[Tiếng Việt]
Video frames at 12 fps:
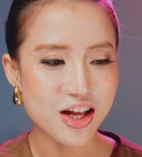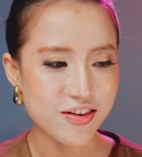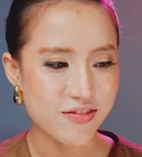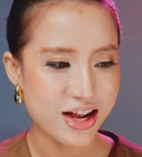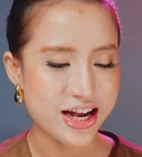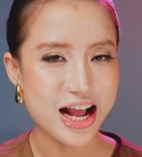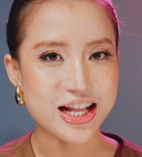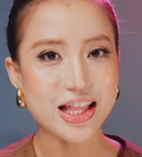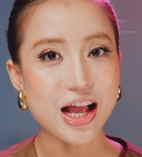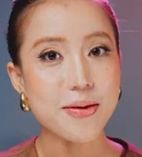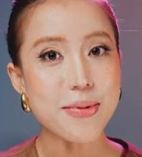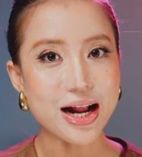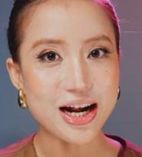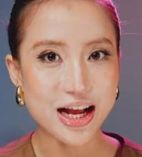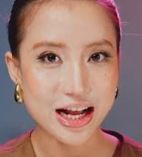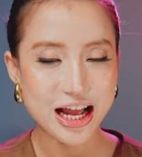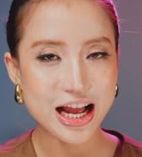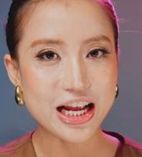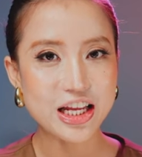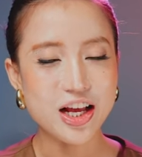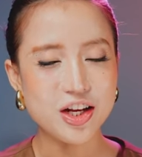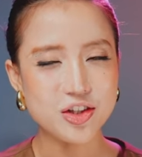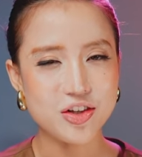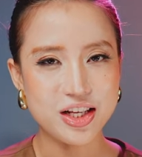và đã tái bản lần hai.
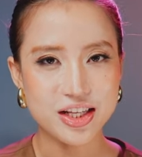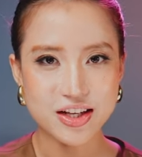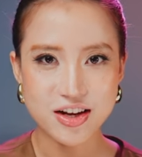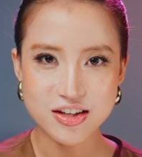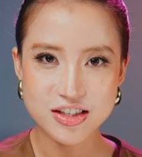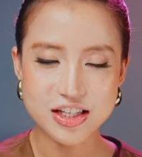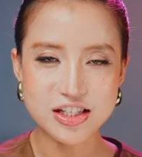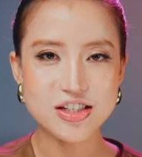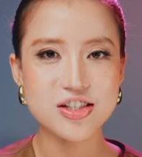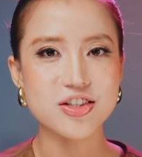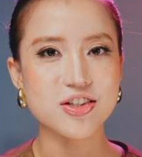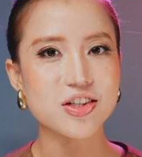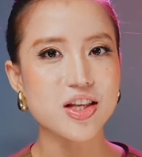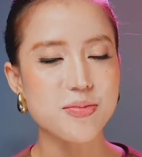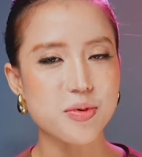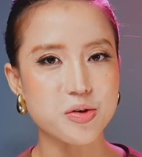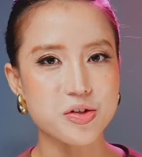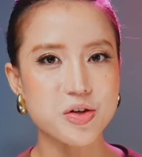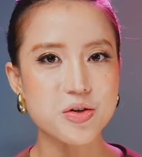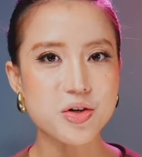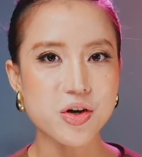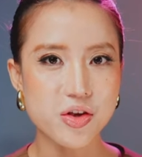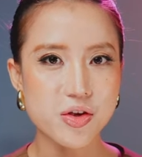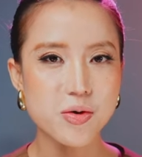Jolie có chỉnh sửa thêm một số
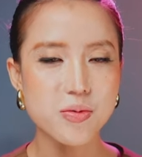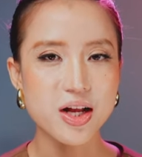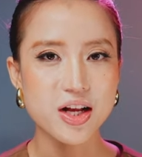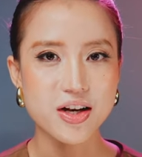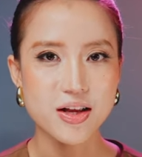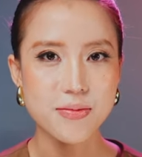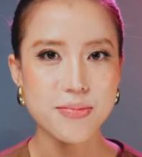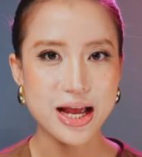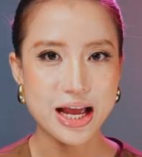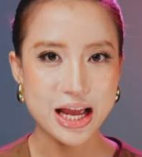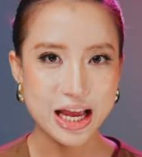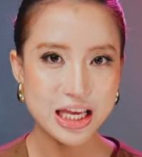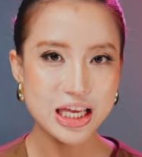nội dung để mà hay